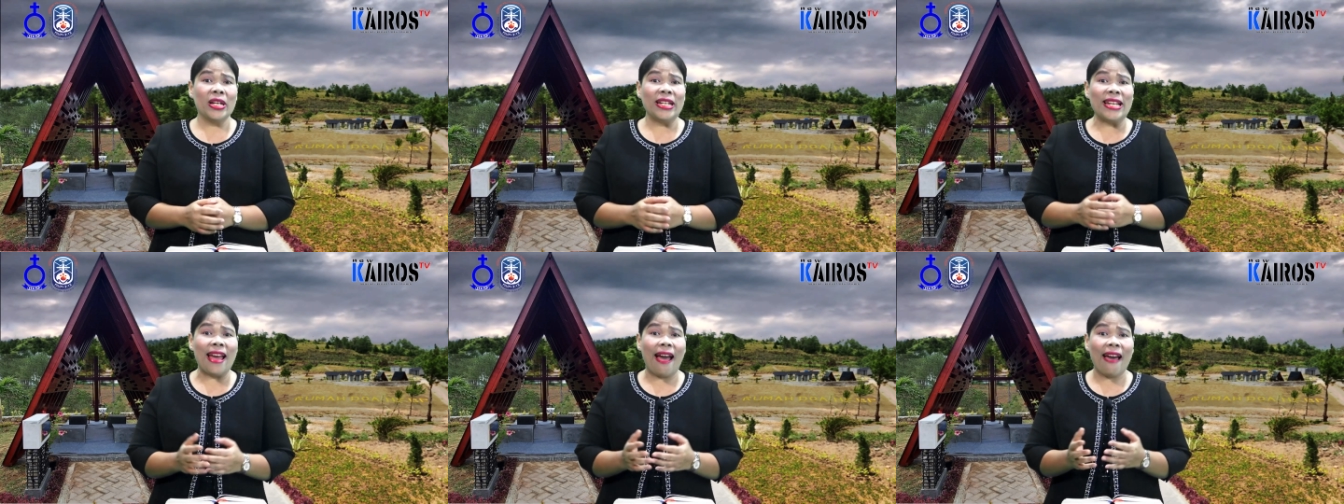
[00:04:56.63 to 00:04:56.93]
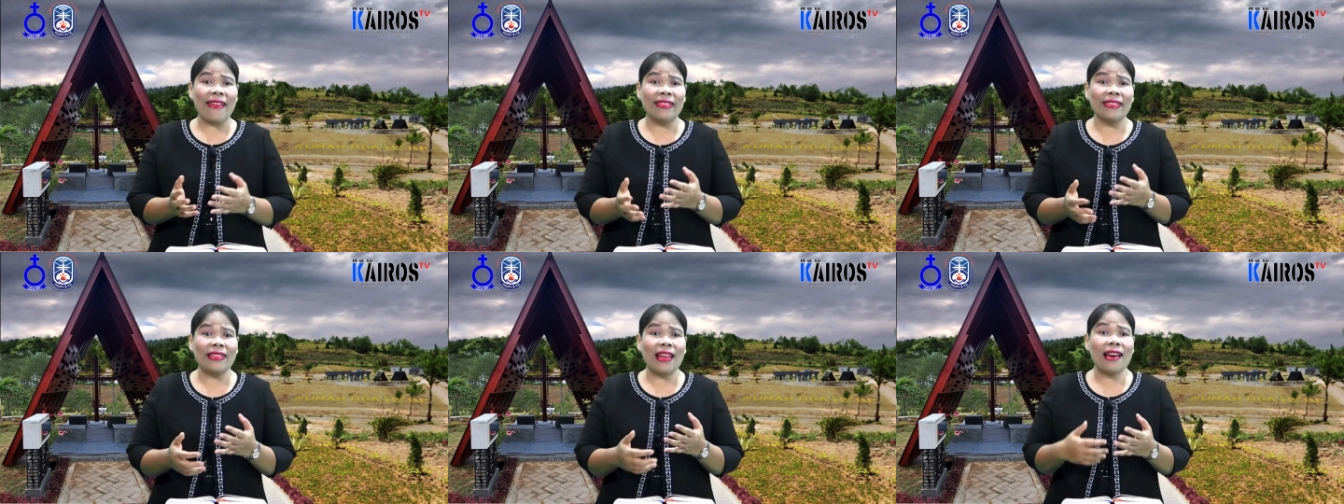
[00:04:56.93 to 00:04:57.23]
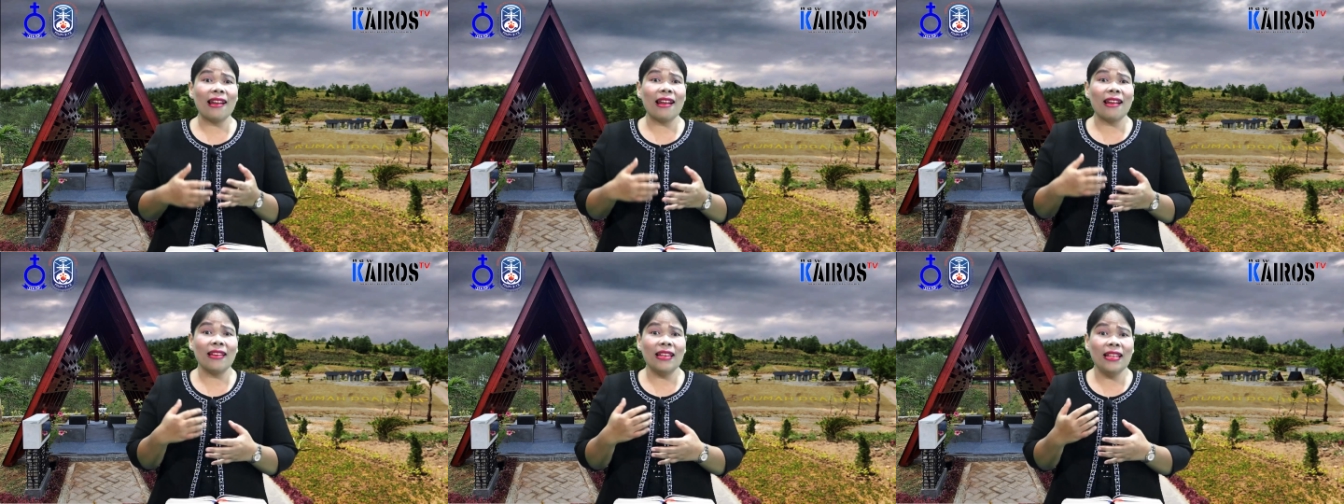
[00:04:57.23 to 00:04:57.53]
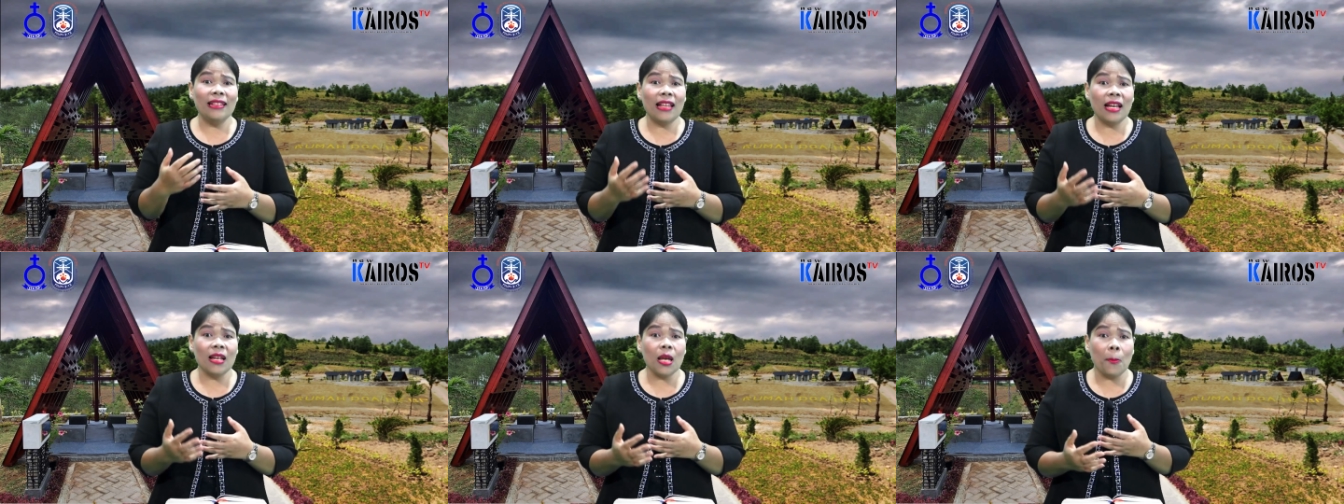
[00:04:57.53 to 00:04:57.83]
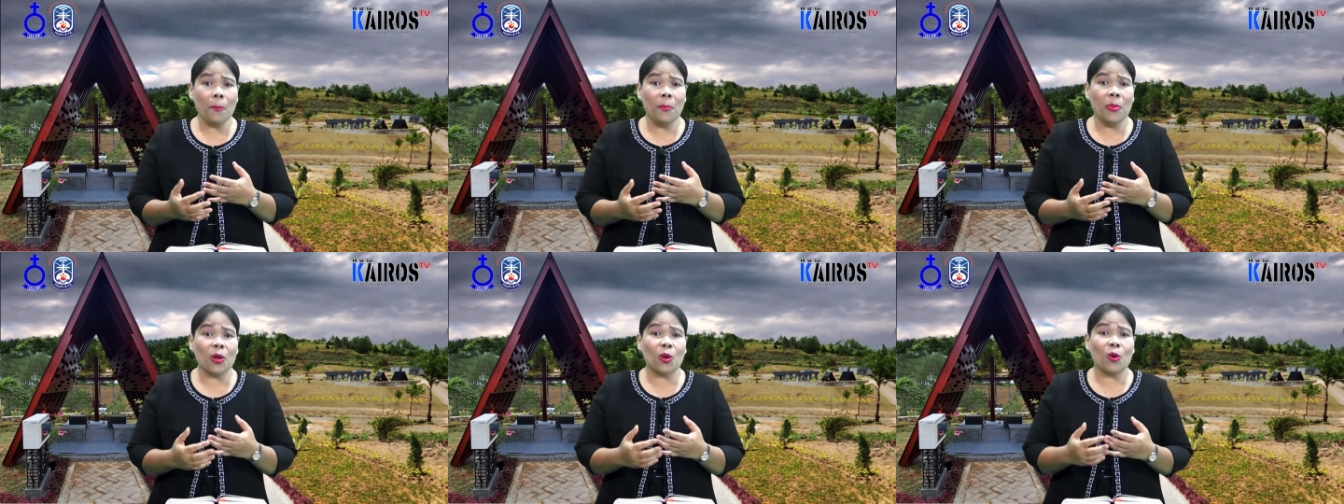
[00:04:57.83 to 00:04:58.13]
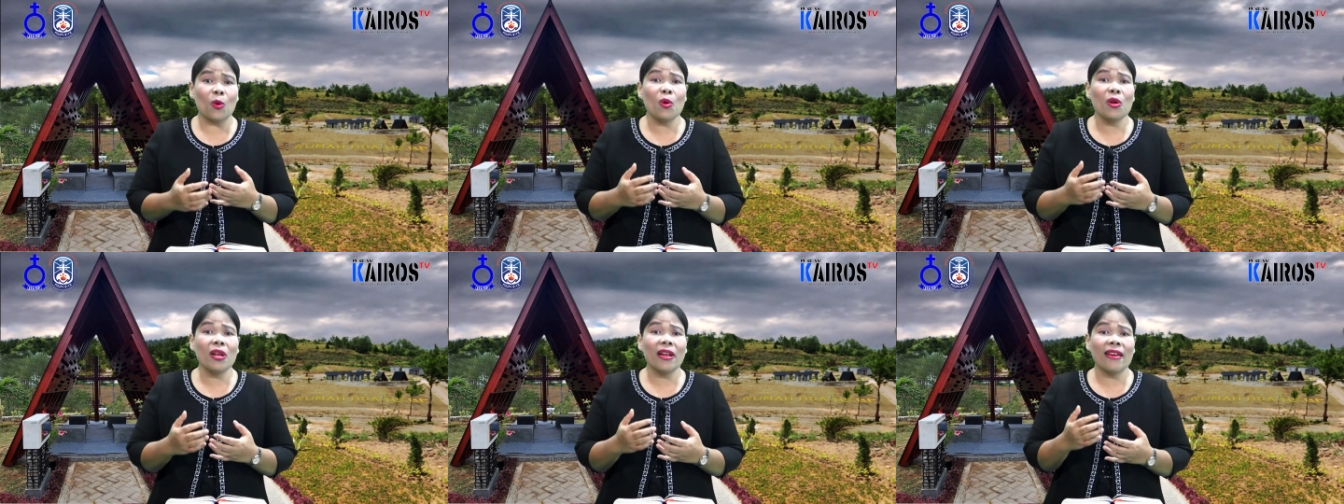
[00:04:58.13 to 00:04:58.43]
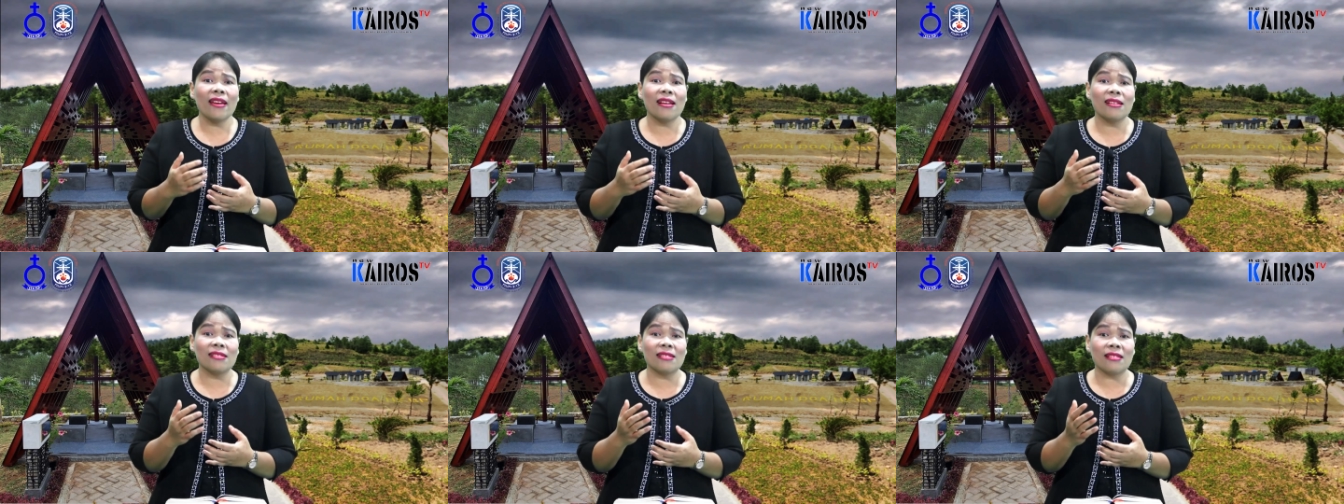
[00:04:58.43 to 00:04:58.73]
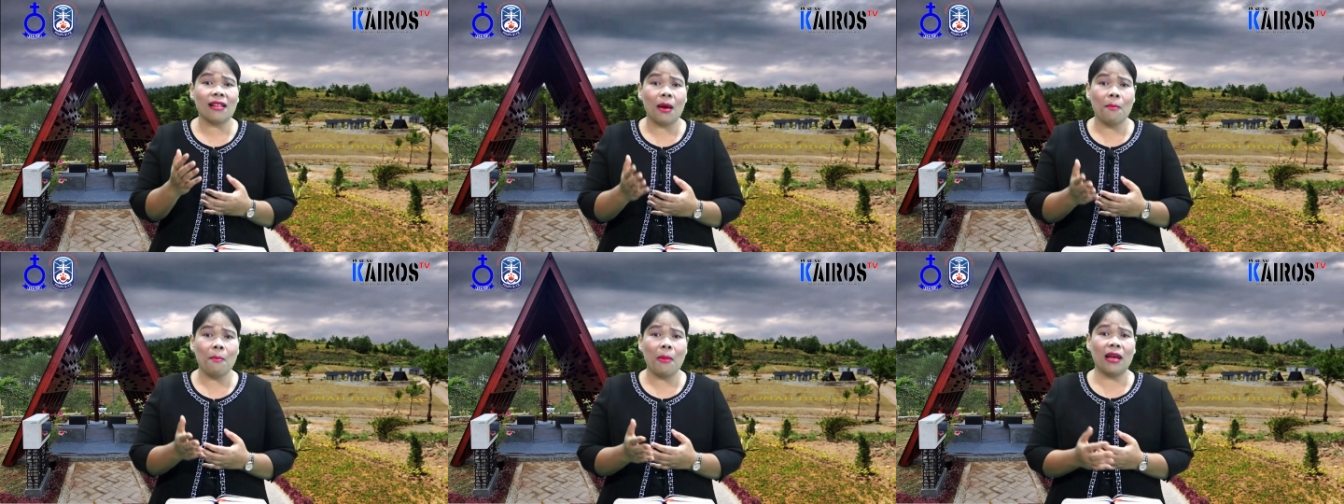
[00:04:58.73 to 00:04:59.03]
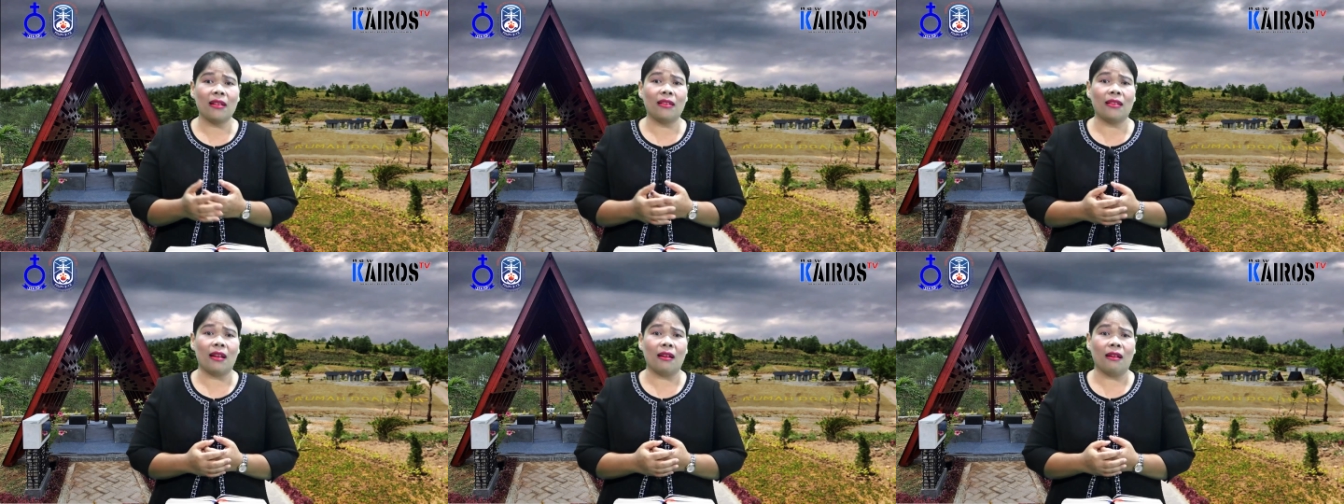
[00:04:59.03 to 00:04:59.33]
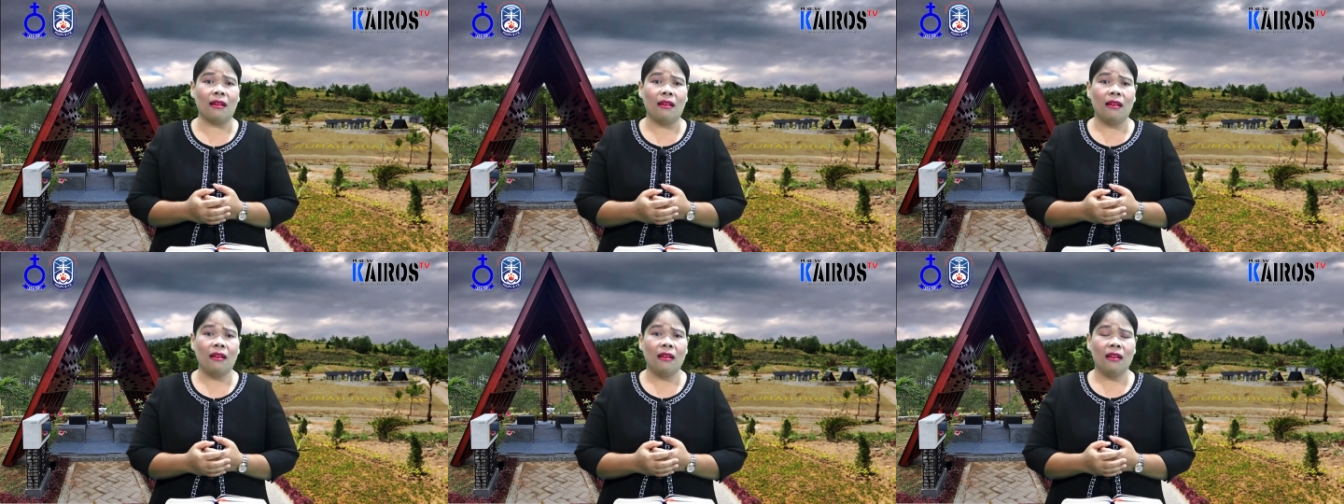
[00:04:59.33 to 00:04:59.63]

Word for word: di antara kita yang beroleh keselamatan.